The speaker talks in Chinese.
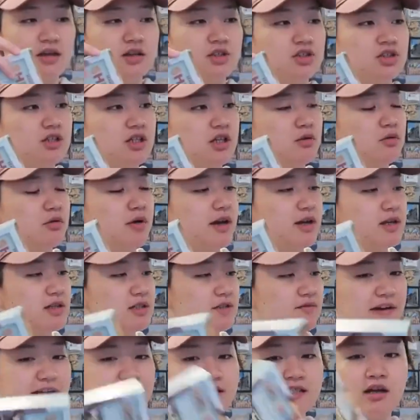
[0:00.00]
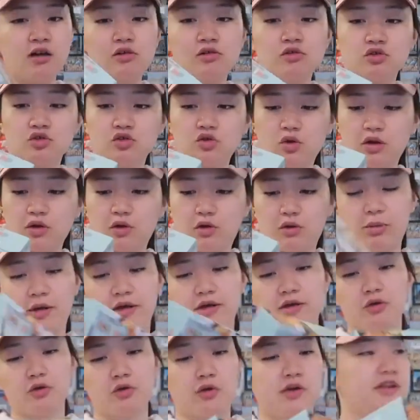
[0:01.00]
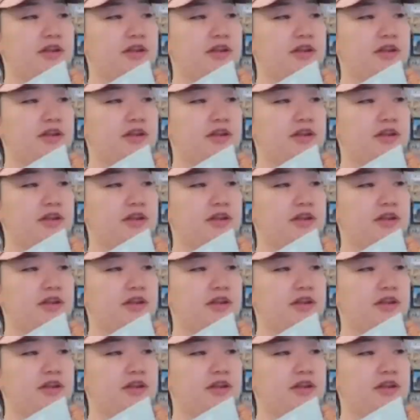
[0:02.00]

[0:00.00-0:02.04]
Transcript: 的，是因为肥皂说有朋友